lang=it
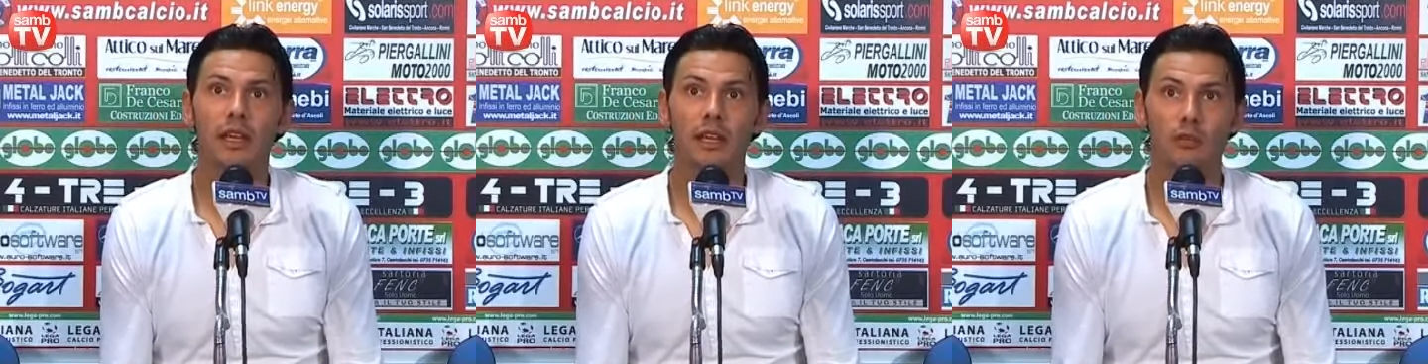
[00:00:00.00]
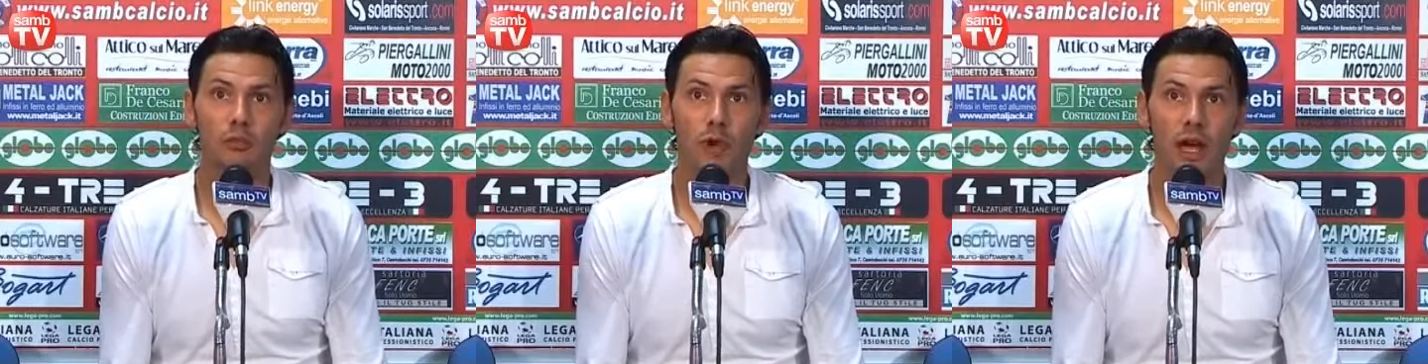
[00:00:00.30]
è
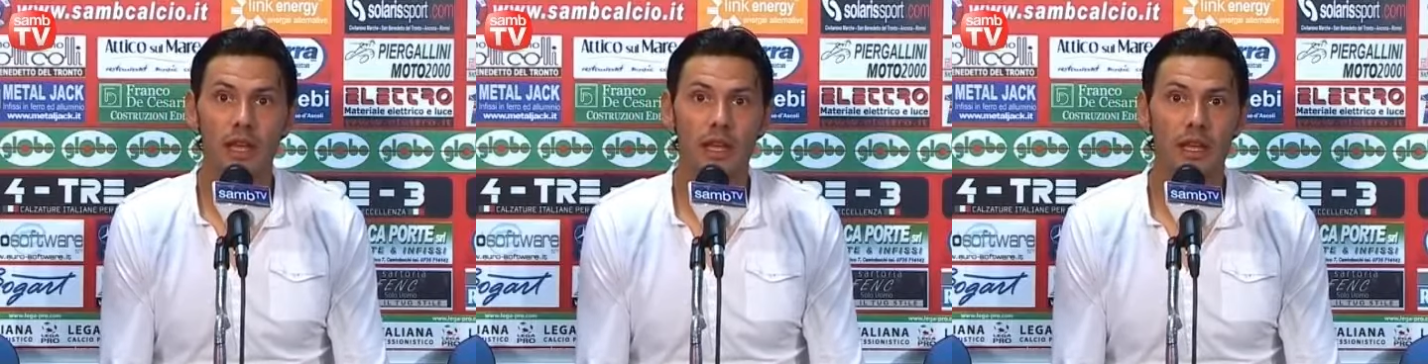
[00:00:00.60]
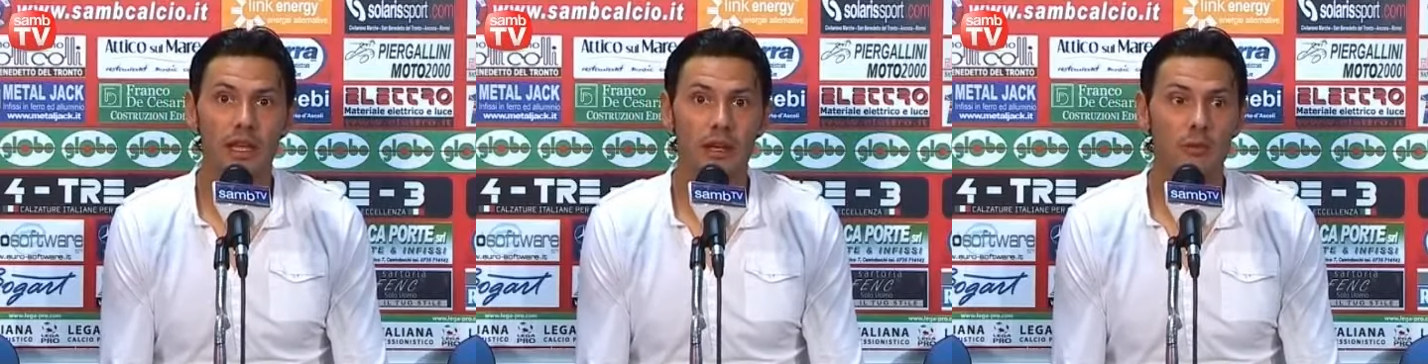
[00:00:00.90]

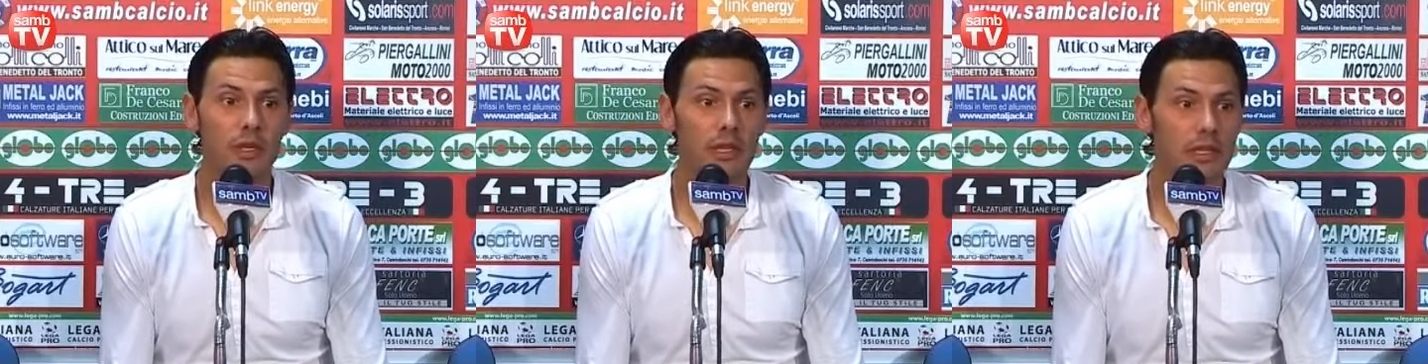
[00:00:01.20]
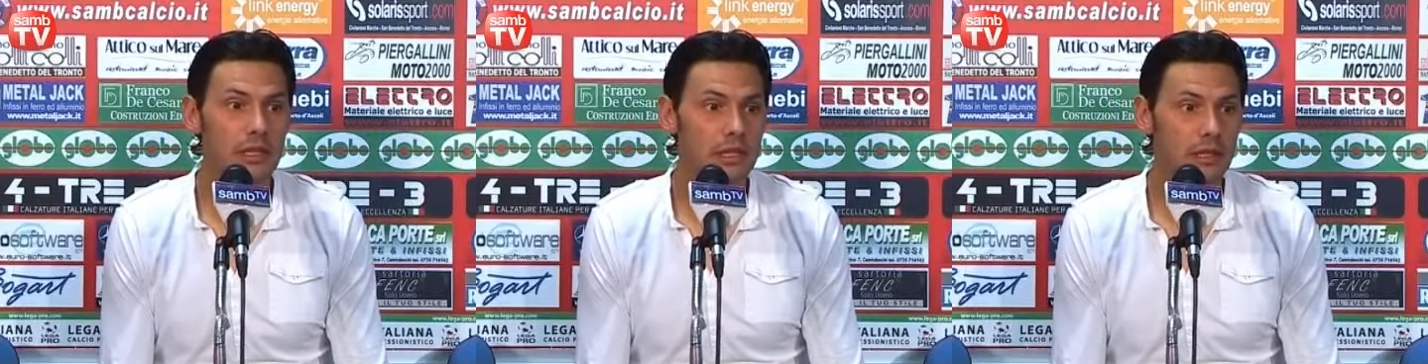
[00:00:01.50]
normale
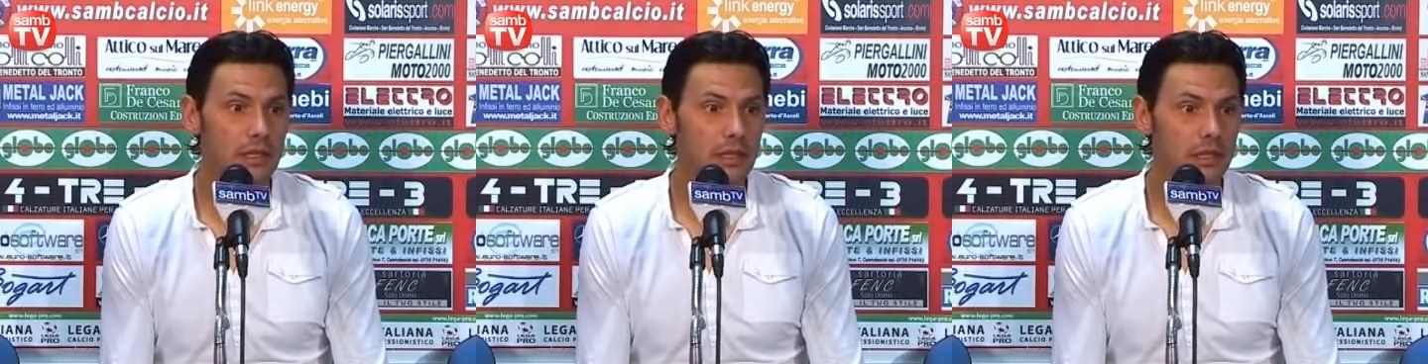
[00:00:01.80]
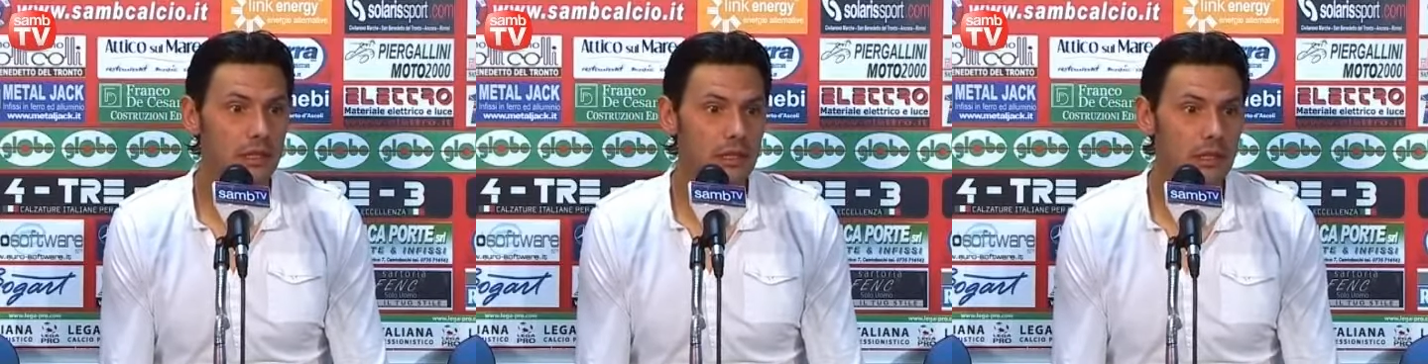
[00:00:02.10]

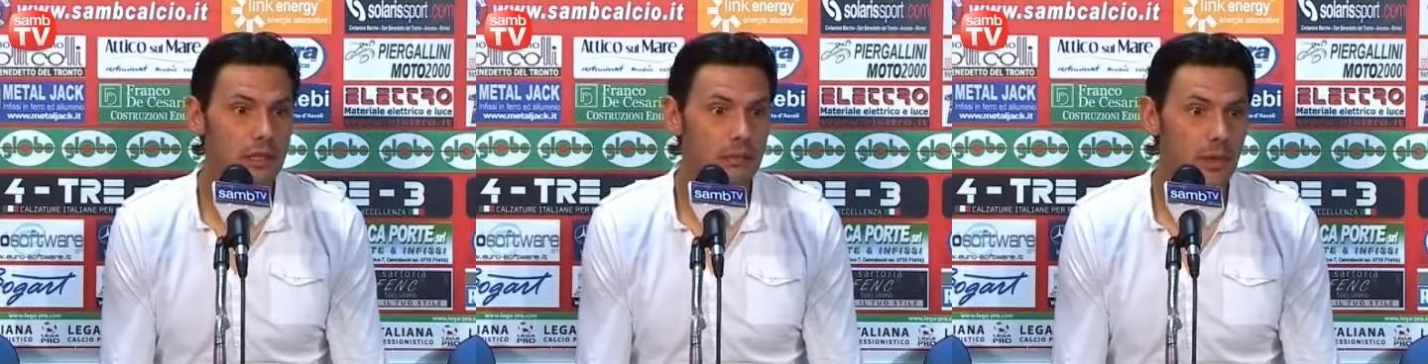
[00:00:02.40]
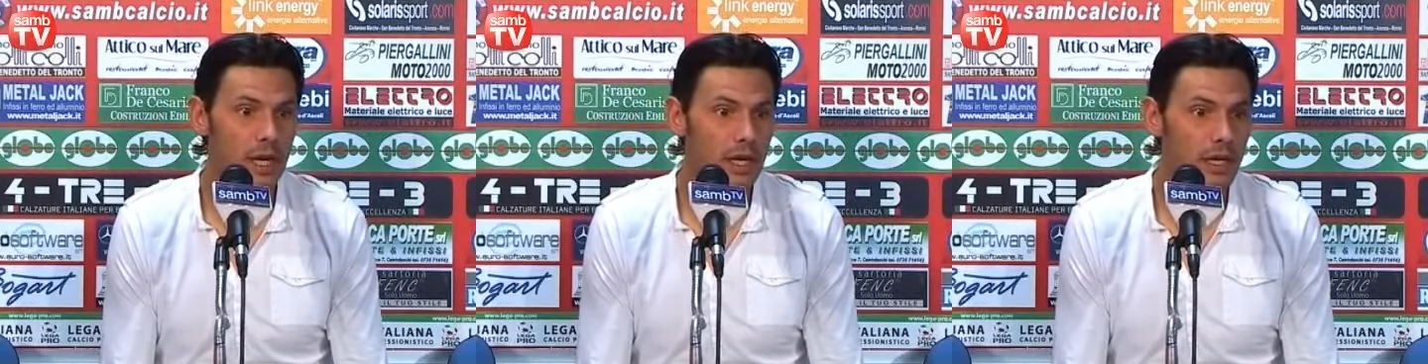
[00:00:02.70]
quindi
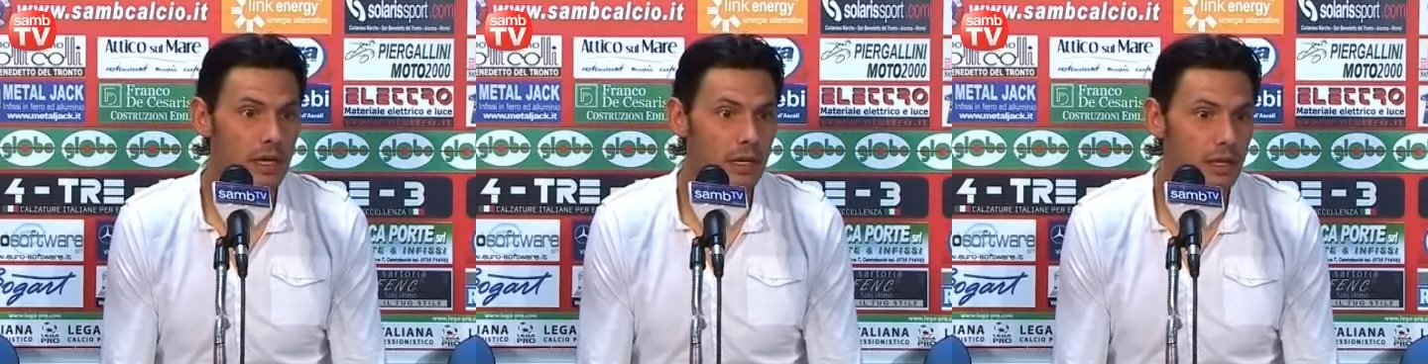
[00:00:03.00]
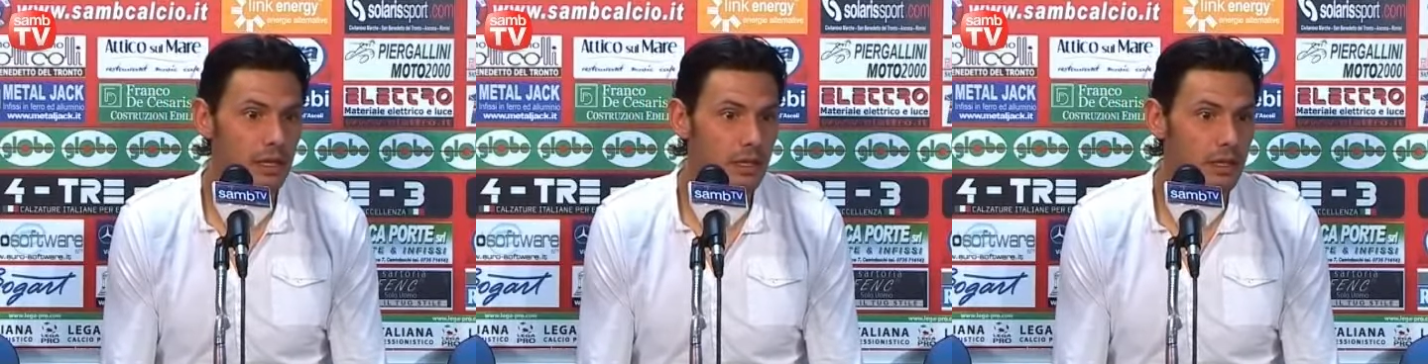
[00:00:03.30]

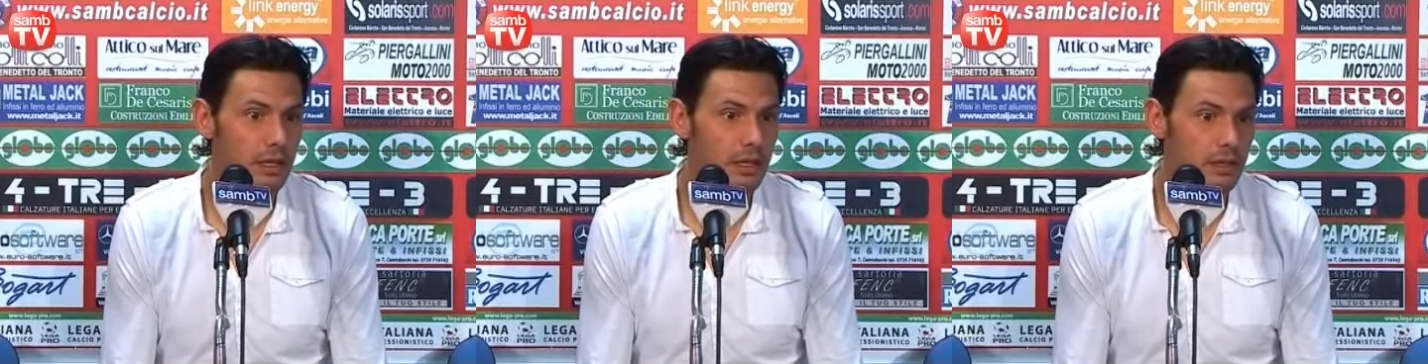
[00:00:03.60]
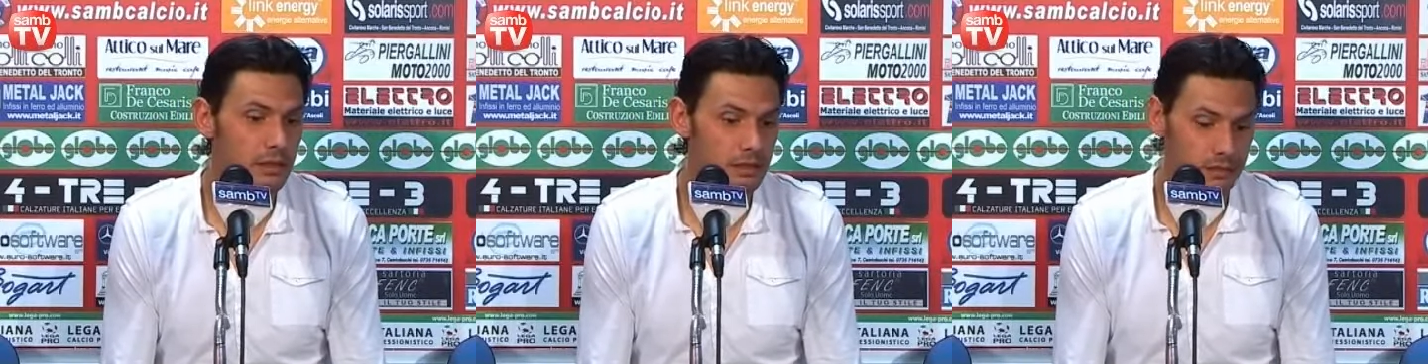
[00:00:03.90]

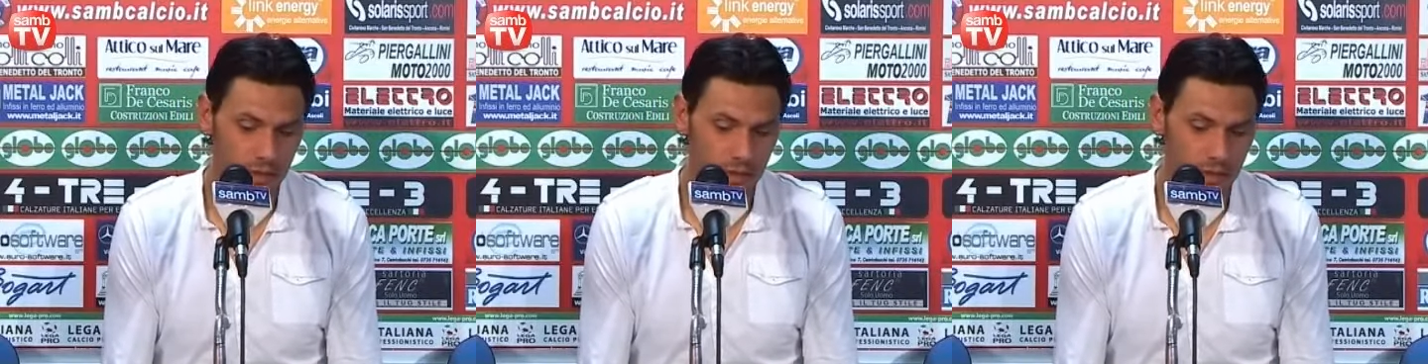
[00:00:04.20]
magari